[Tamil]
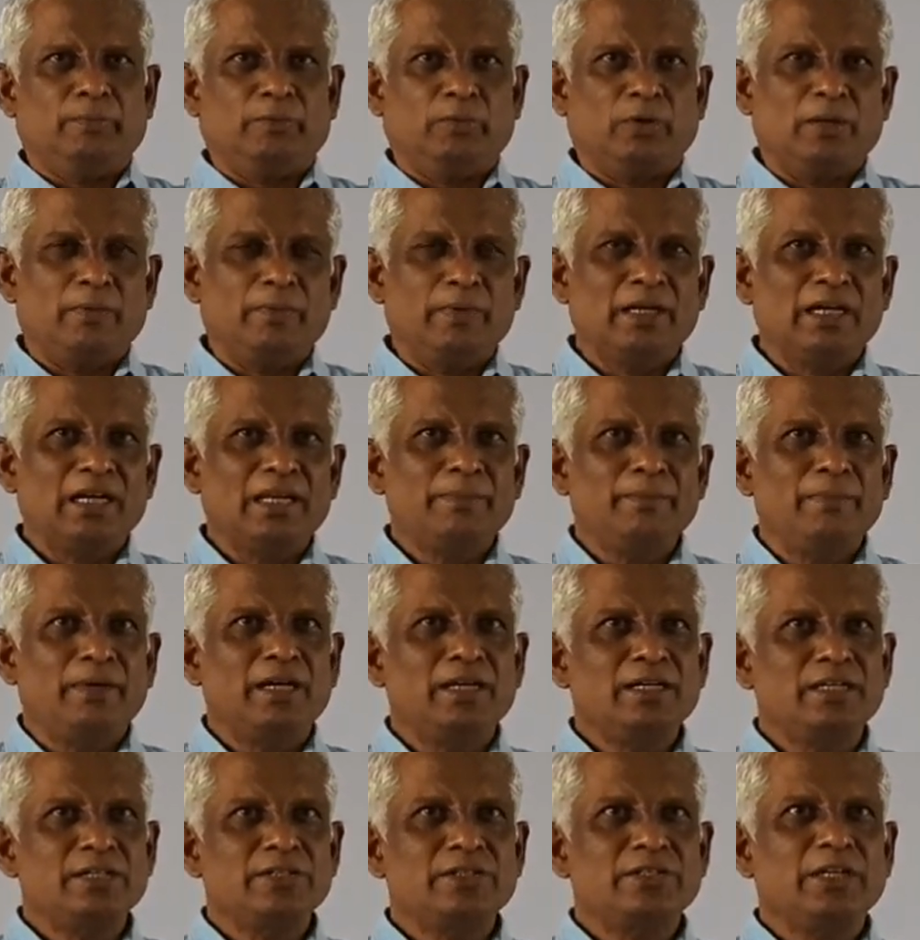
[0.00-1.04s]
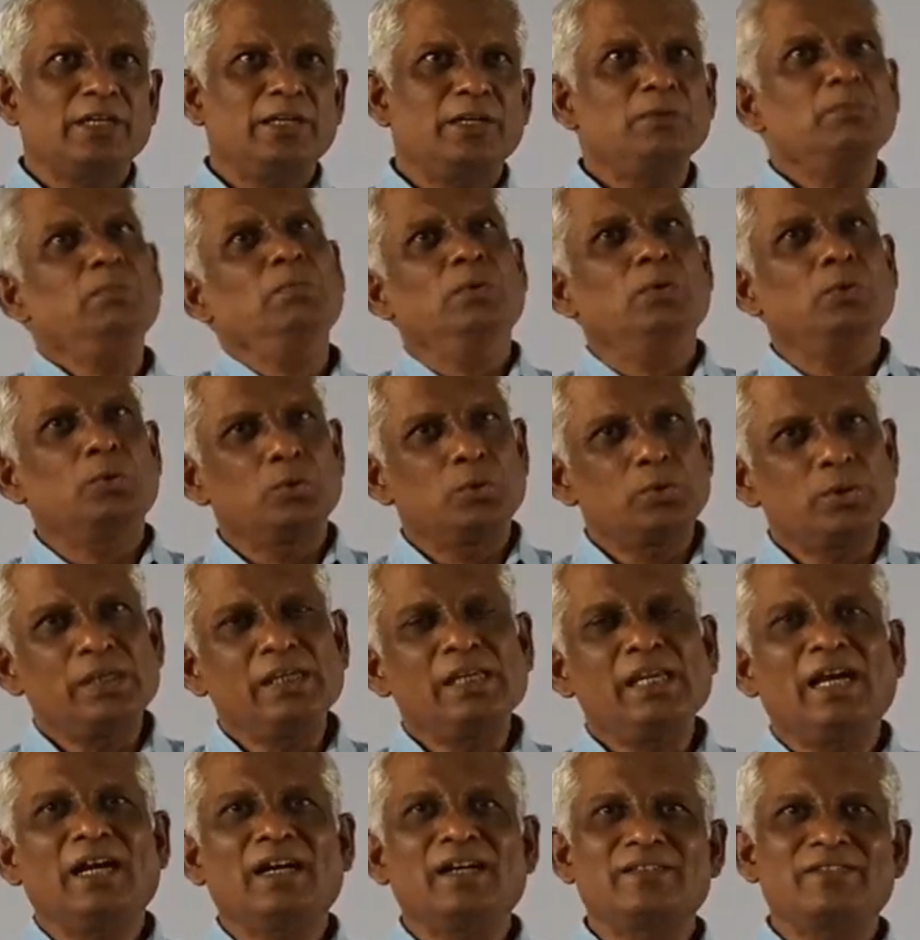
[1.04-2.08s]
உணவுகளை மாற்றி செய்யணும்
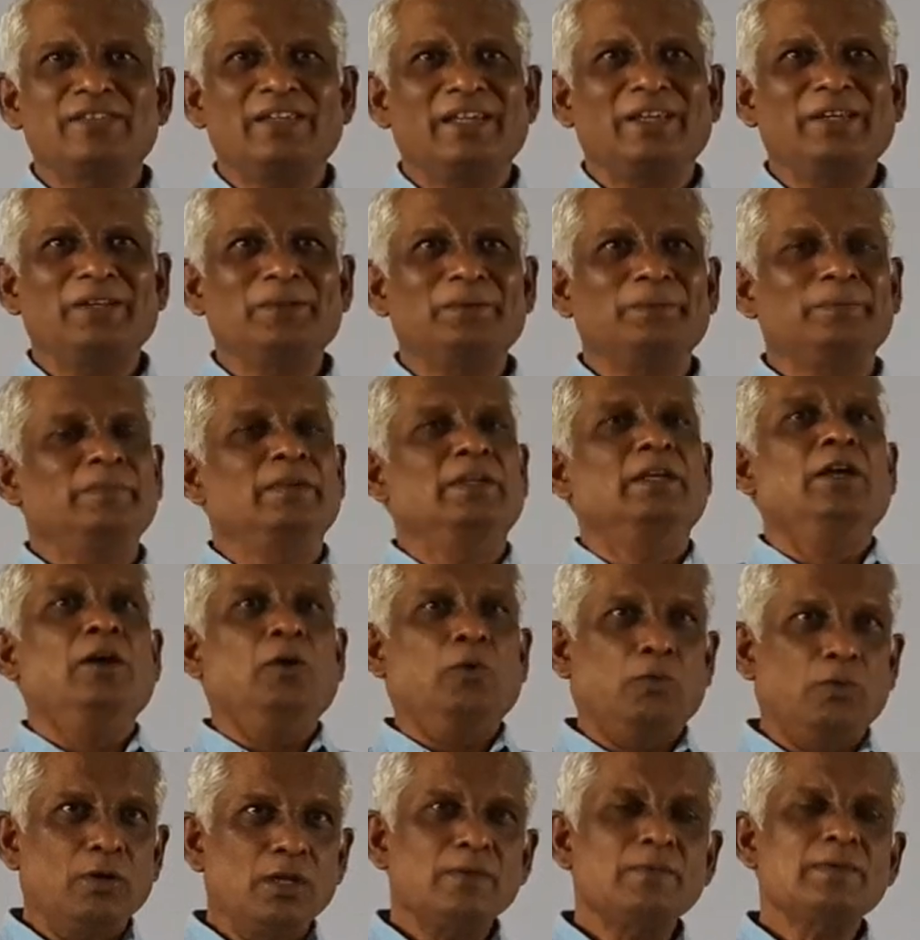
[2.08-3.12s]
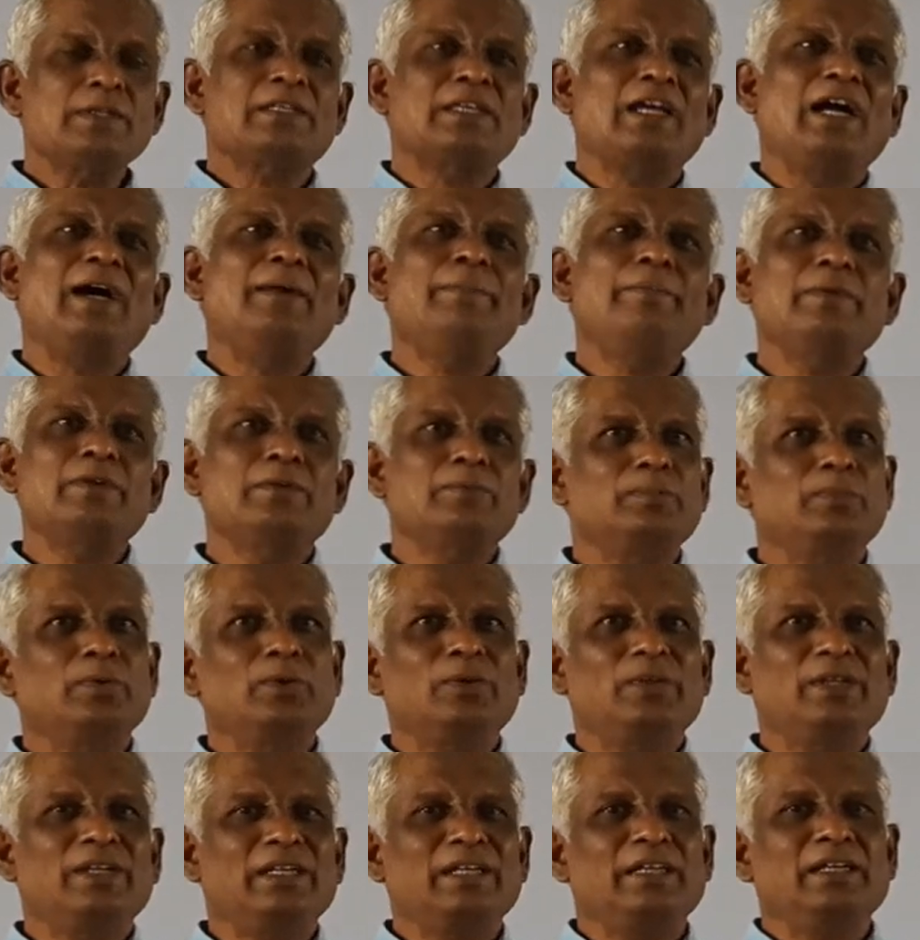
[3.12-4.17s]
ருசியாக செய்யணும் உணவு
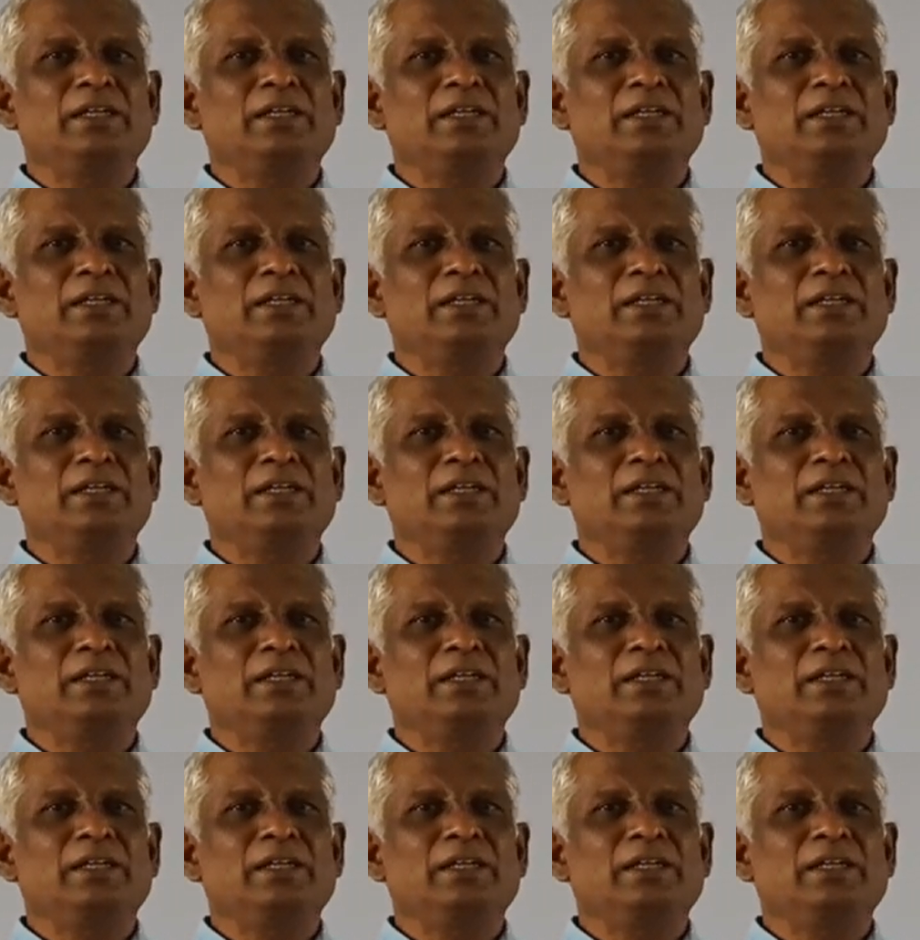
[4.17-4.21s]
சாப்பிடும்போது